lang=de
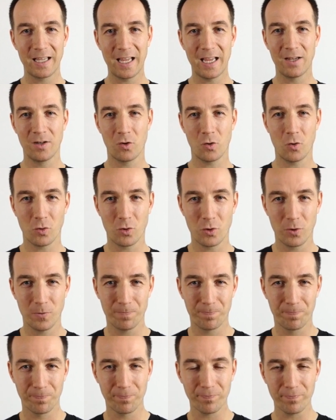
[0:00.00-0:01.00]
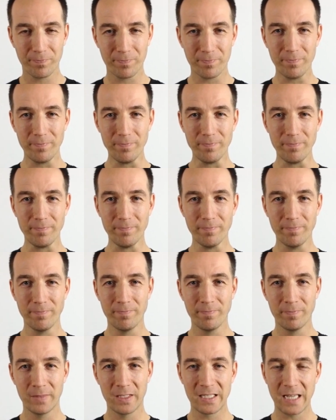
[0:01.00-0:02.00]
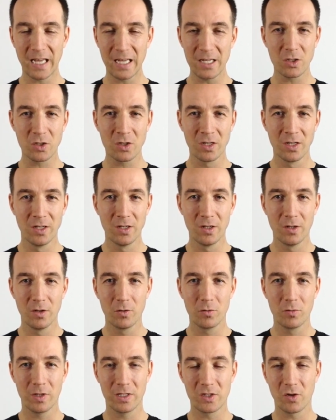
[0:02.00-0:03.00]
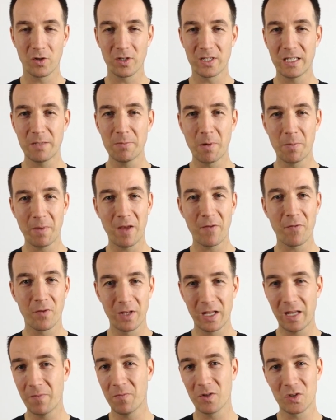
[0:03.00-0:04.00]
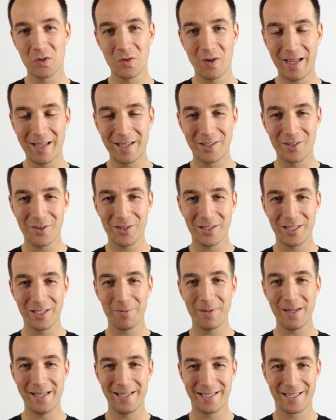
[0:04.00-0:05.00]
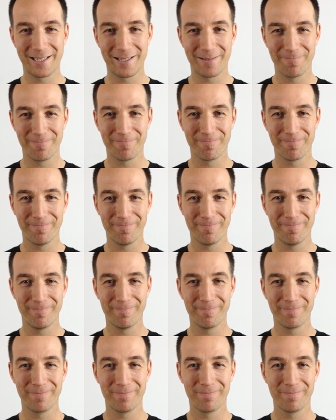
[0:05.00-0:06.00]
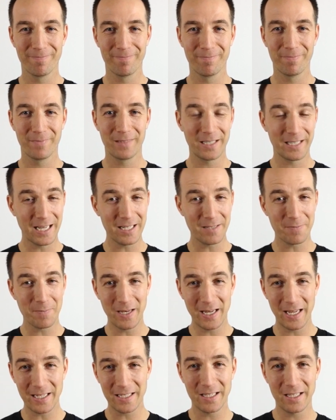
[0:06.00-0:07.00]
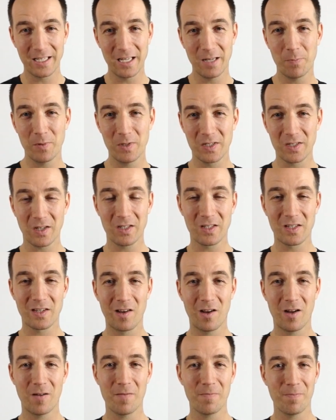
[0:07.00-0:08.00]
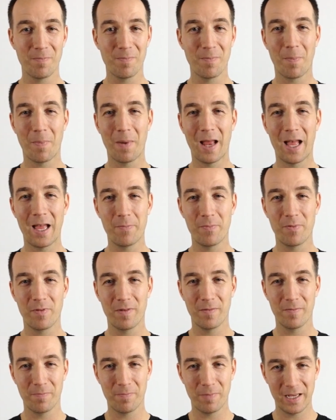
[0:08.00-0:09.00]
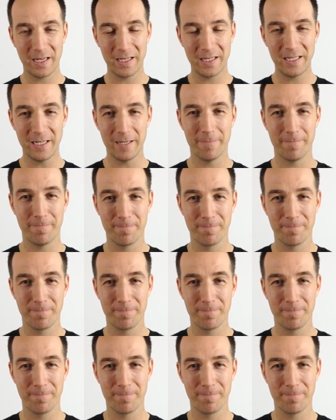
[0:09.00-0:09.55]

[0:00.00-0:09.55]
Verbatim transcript: Gegendruck. Das heißt, du erzeugst immer mehr von dem, was du eigentlich gar nicht willst. Das heißt, mein erster Tipp ist ganz klar, bleib bei dir.